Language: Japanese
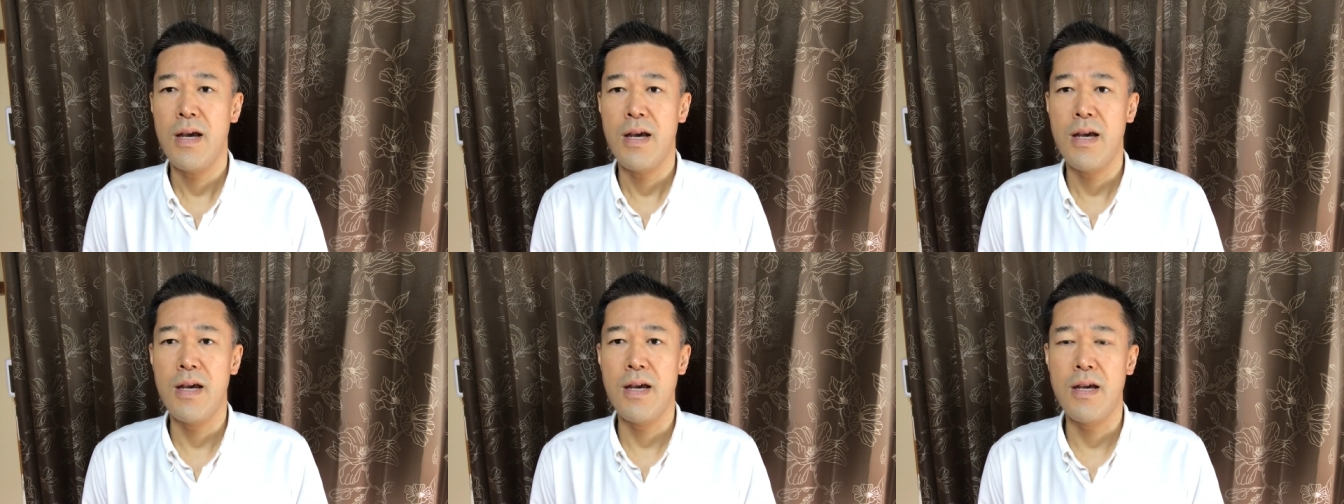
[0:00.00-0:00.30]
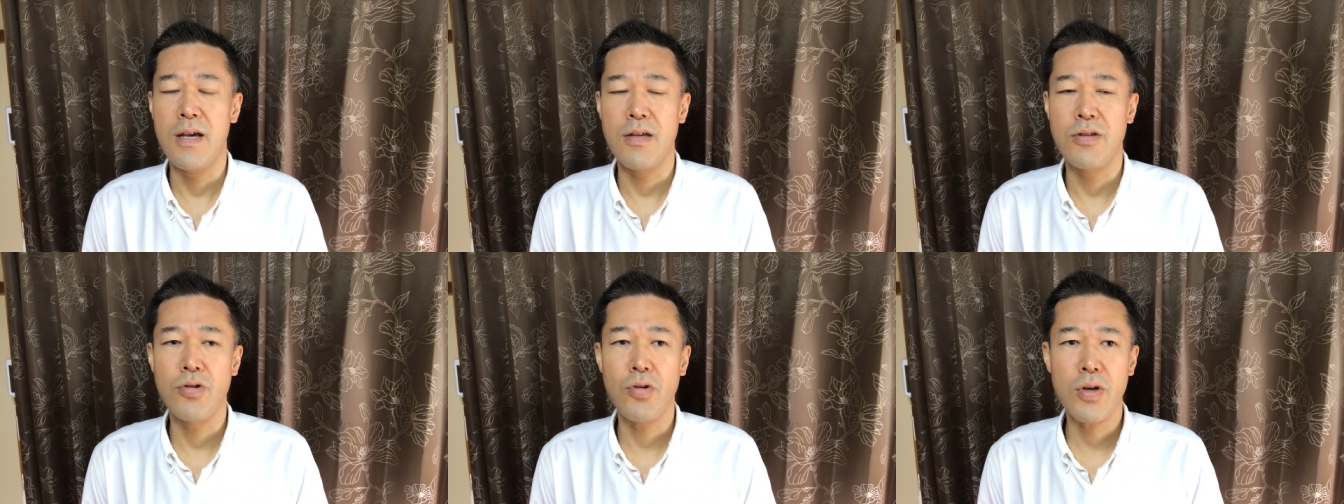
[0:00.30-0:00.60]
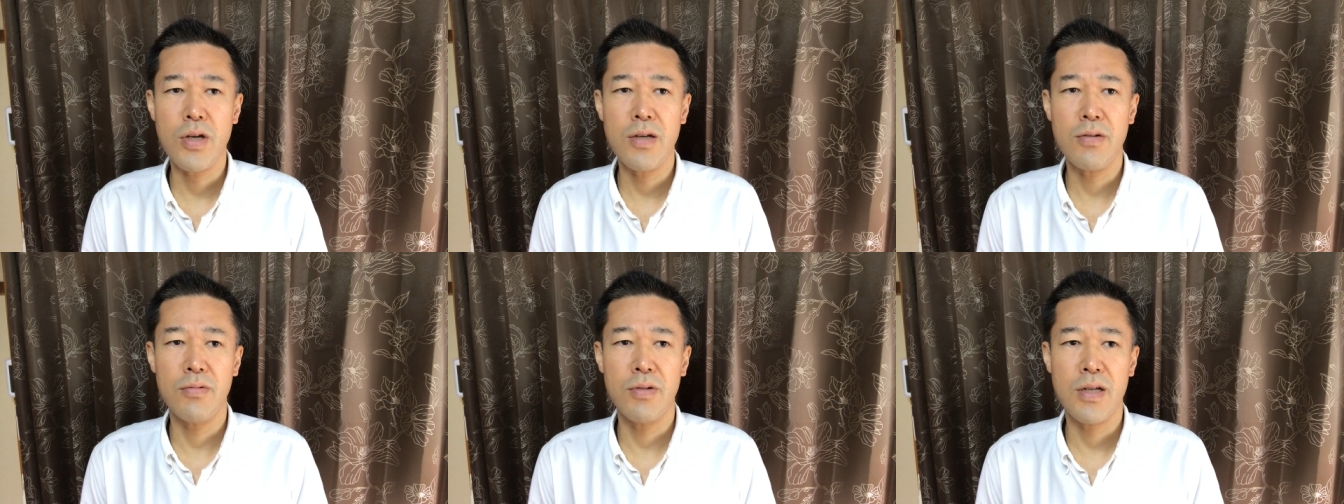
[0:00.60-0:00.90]
えー、
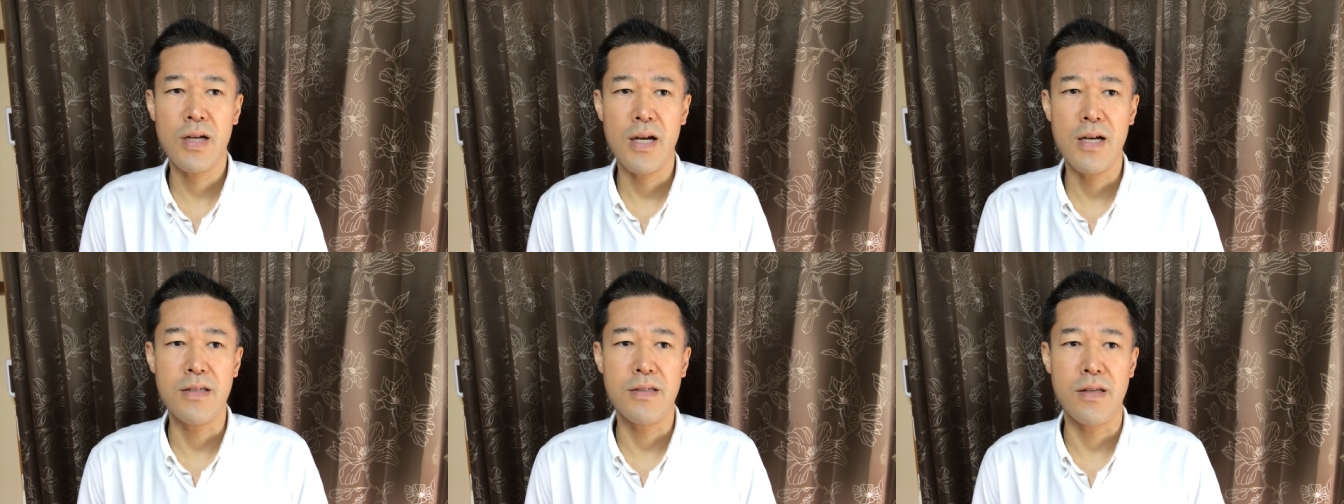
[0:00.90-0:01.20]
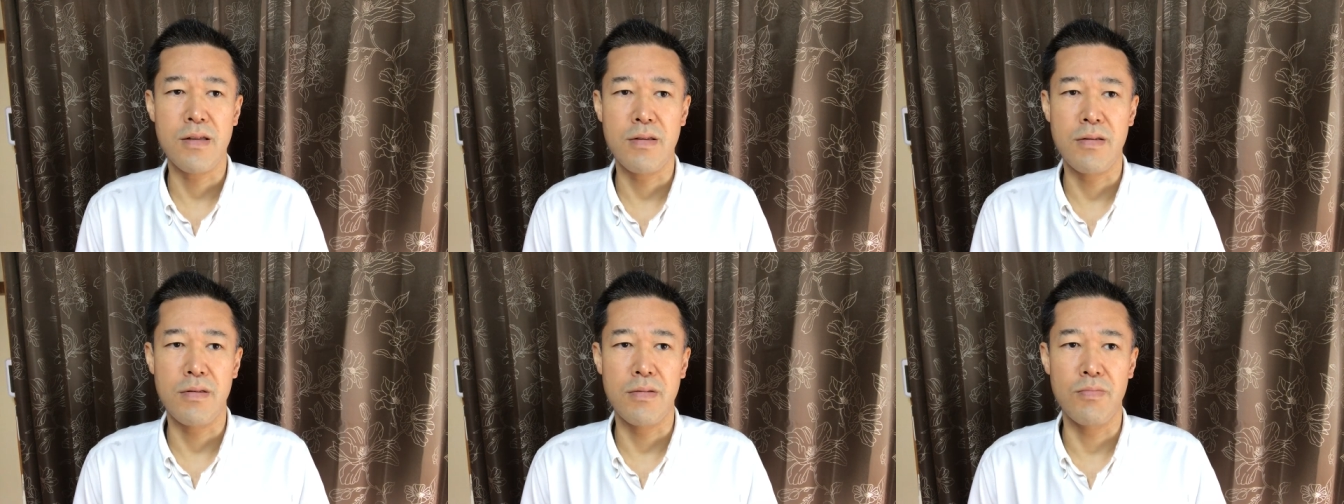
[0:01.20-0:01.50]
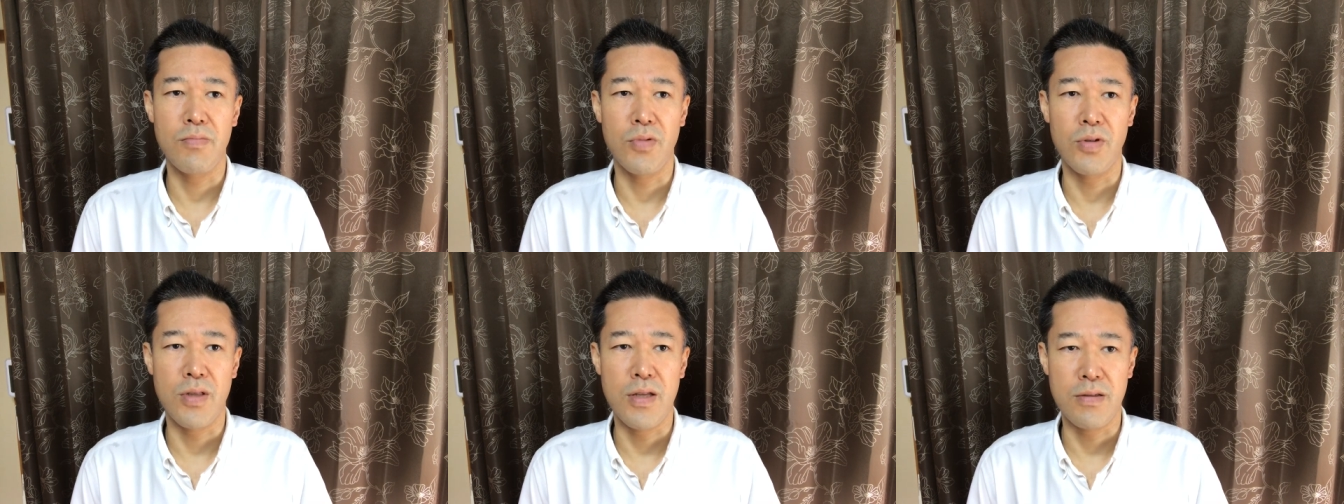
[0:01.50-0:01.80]
ジョギングに関して
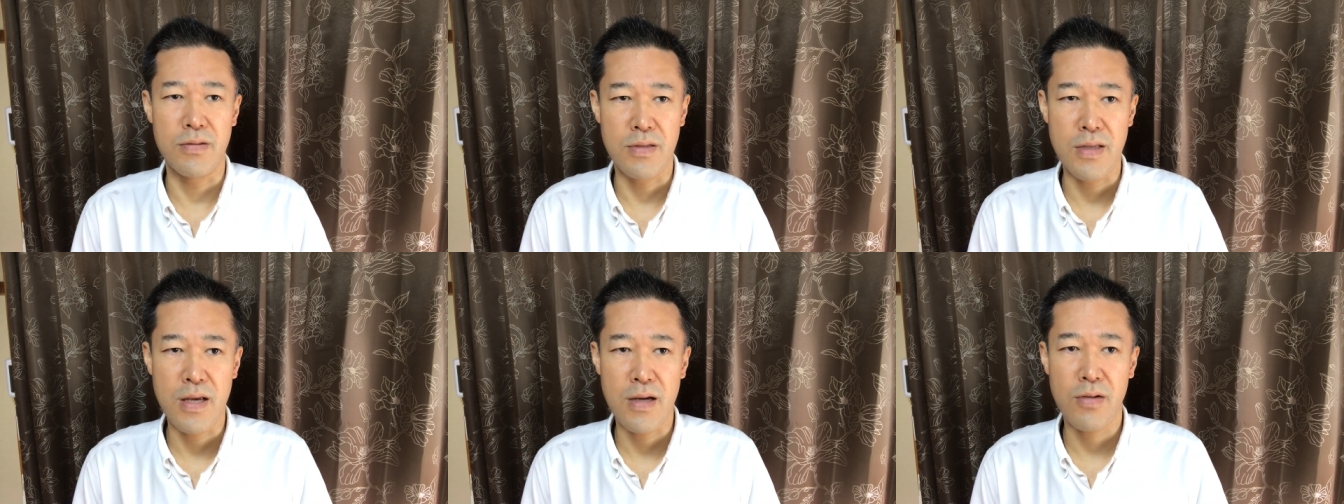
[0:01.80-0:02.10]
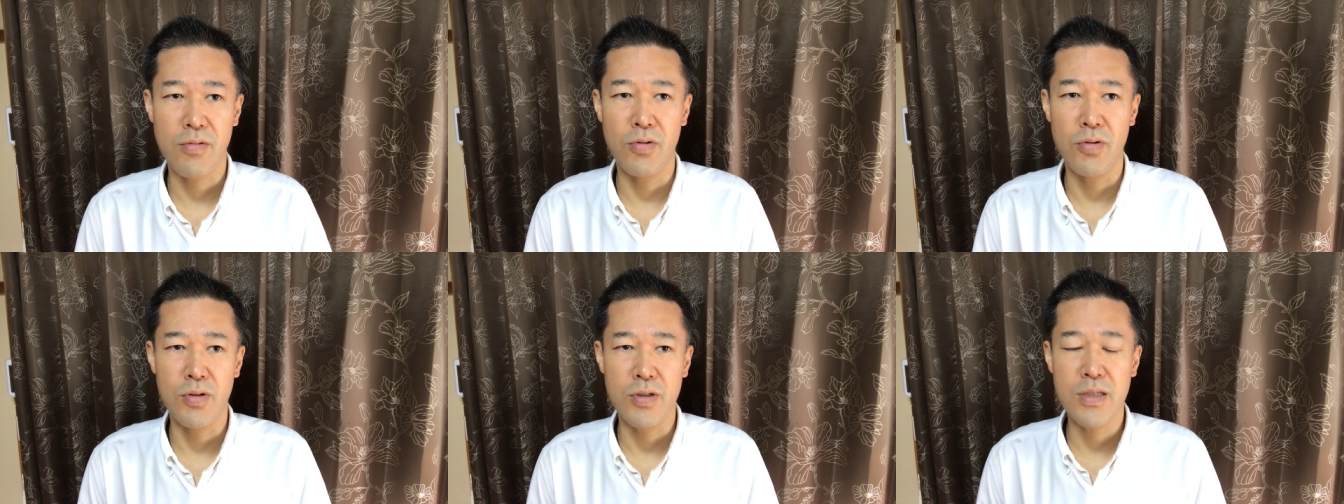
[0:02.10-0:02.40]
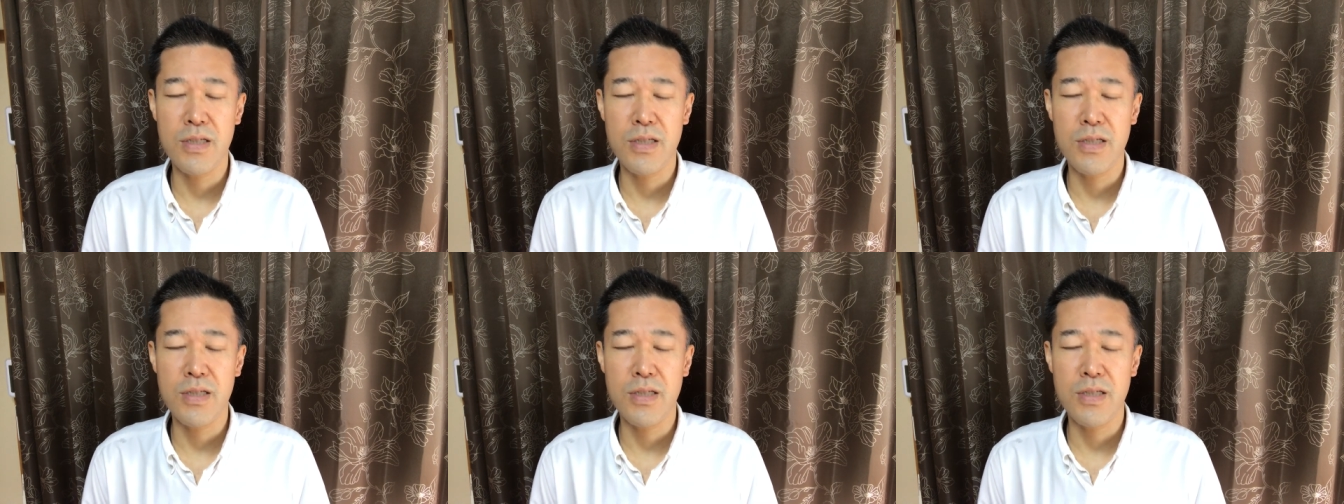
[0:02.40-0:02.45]
もですねこ